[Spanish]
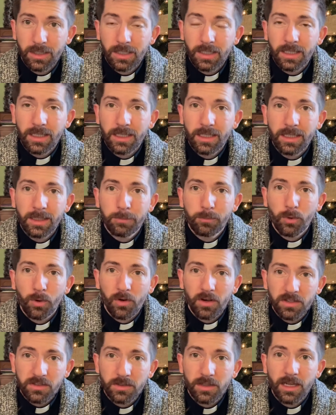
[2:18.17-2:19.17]
Y
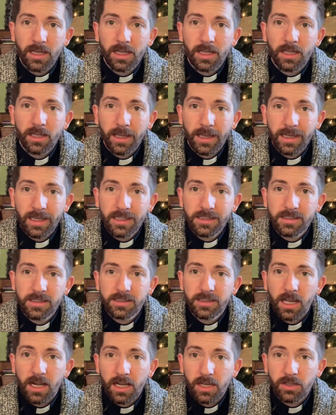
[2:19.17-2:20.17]
por eso la iglesia
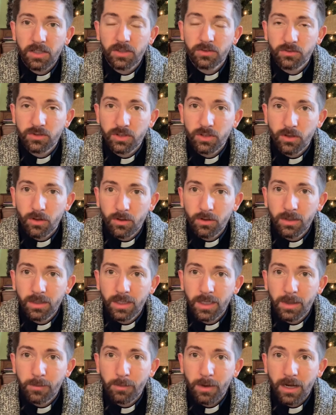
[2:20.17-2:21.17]
se reunió
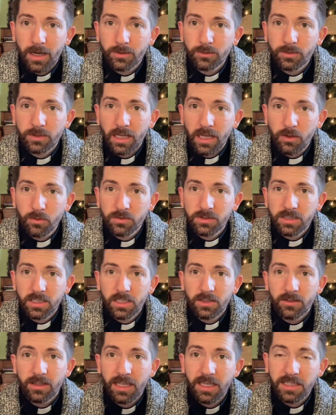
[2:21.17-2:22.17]
para un
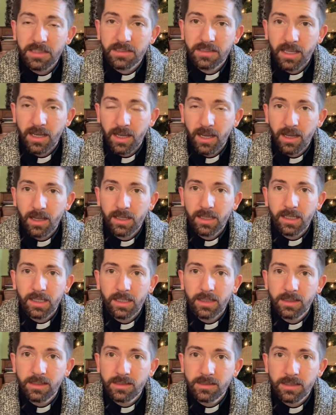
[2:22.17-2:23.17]
concilio de Nicea
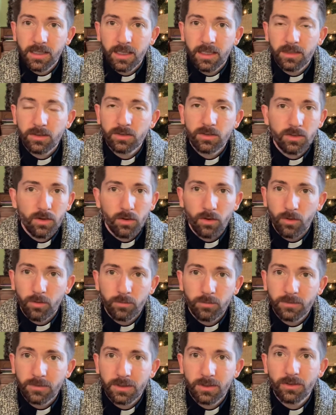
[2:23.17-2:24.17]
y dice, no,
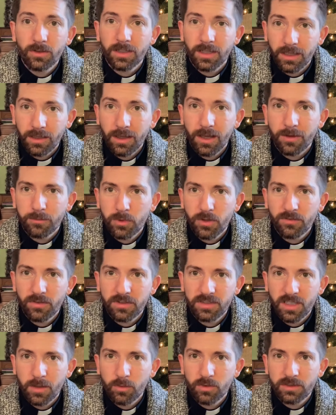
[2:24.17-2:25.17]
lo que
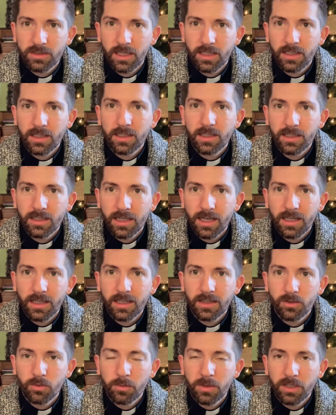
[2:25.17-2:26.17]
profesamos cada, cada
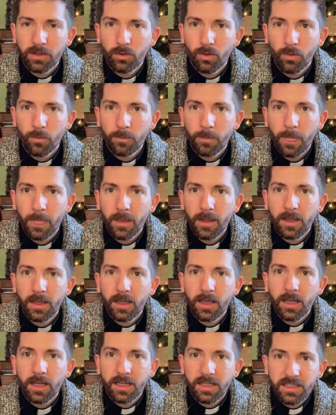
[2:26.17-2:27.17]
domingo.
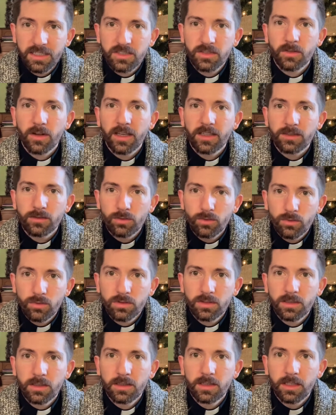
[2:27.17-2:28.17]
Cristo es
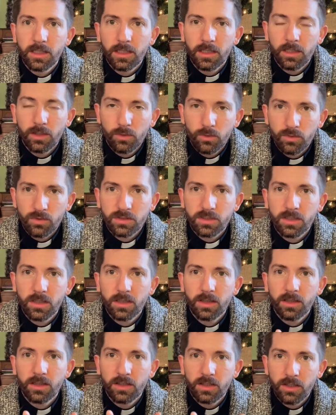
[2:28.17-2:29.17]
luz de luz,
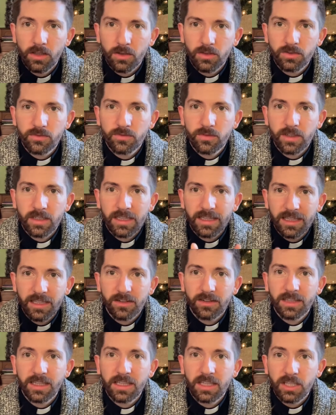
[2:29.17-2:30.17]
Dios
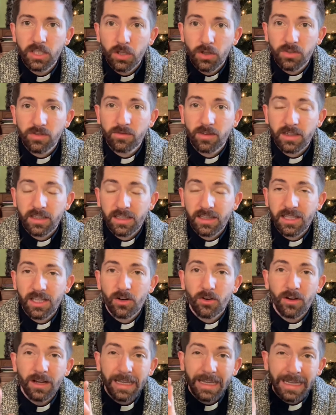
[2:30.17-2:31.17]
verdadero de Dios
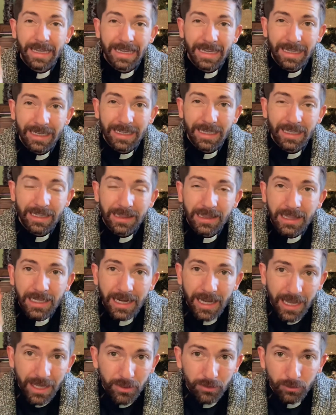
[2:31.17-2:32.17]
verdadero,
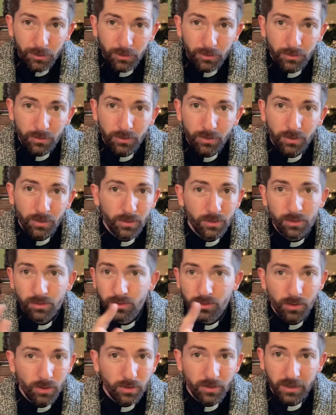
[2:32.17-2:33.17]
engendrado,
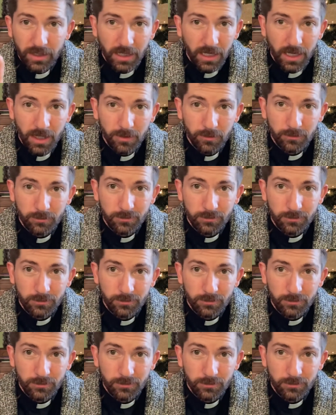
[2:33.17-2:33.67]
no creado.